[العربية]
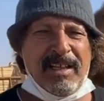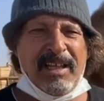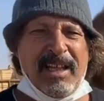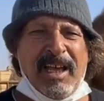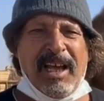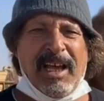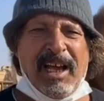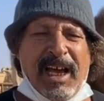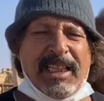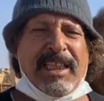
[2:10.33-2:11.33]

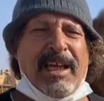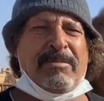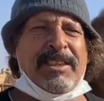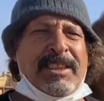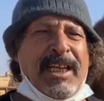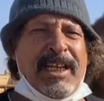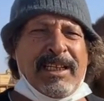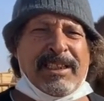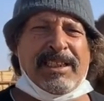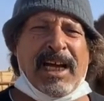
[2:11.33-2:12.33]
يا الضامنتين
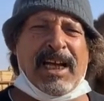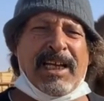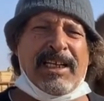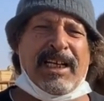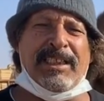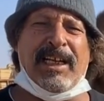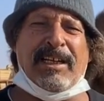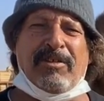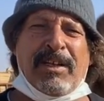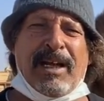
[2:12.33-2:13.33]
تدخل يدك
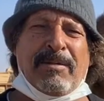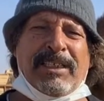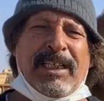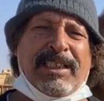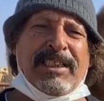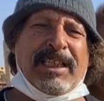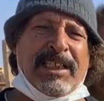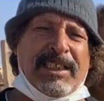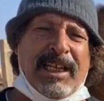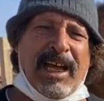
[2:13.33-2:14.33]
وليا ما
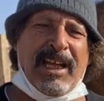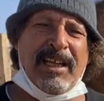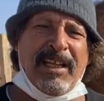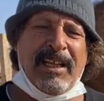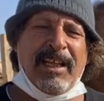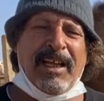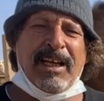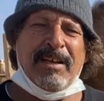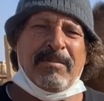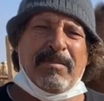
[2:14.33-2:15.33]
تجي
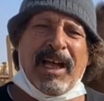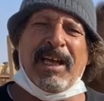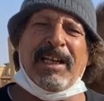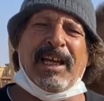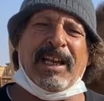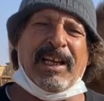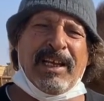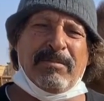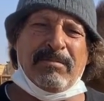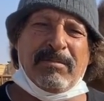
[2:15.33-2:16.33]
عنق الرحم
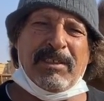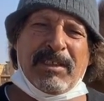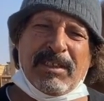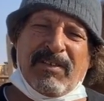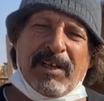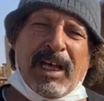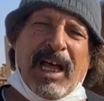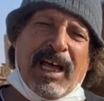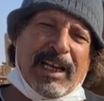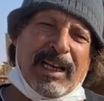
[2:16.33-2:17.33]
إيه.
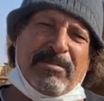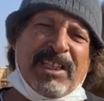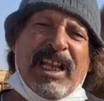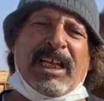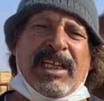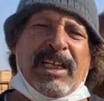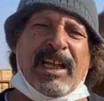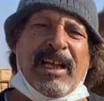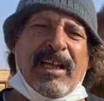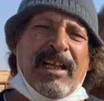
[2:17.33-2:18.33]
الربطه الاخيره
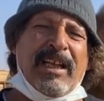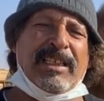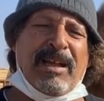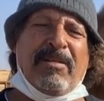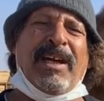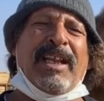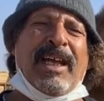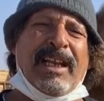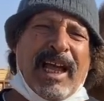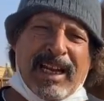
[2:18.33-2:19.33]
إيه. طبعا
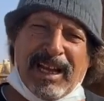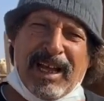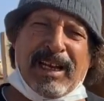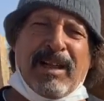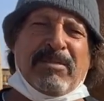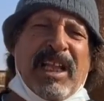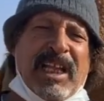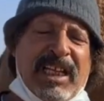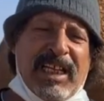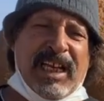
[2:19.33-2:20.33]
الربطه
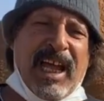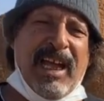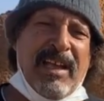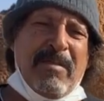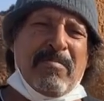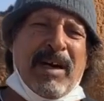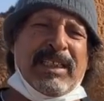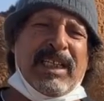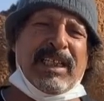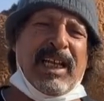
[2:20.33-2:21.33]
الاخيره ما
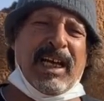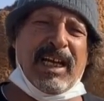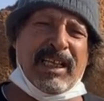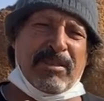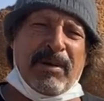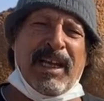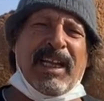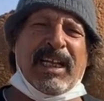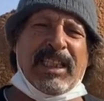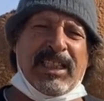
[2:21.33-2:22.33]
تدخل غير
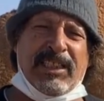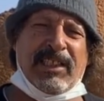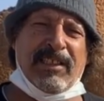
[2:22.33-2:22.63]
اصبعينك الثنتين